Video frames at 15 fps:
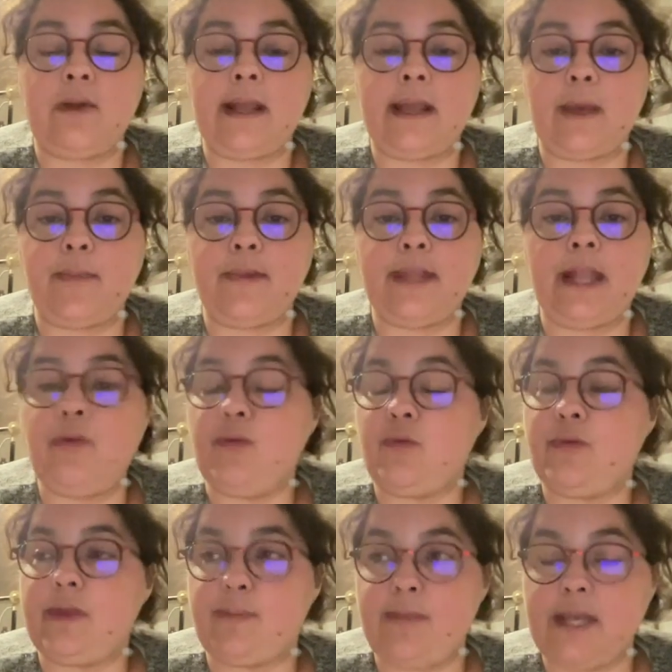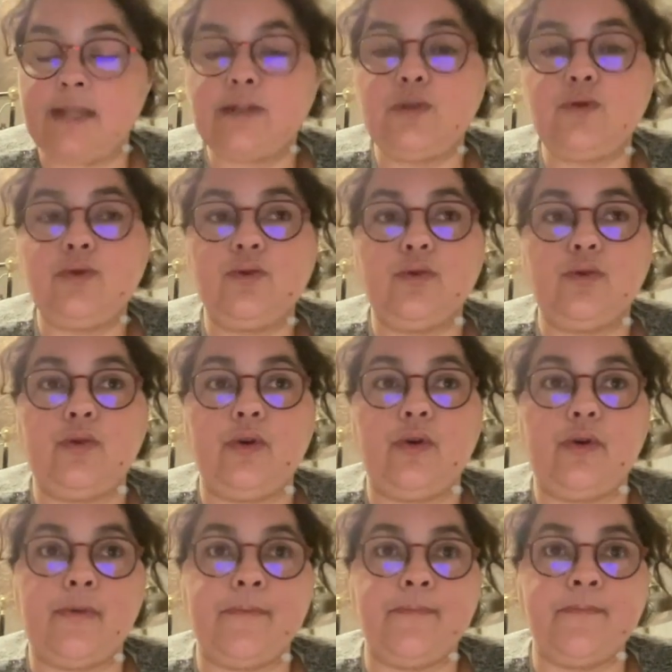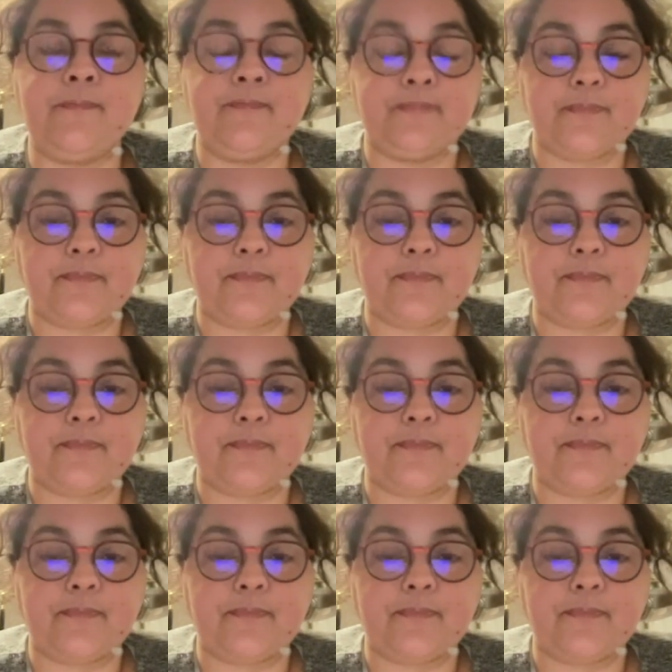la capitale, donc on est bien sur une,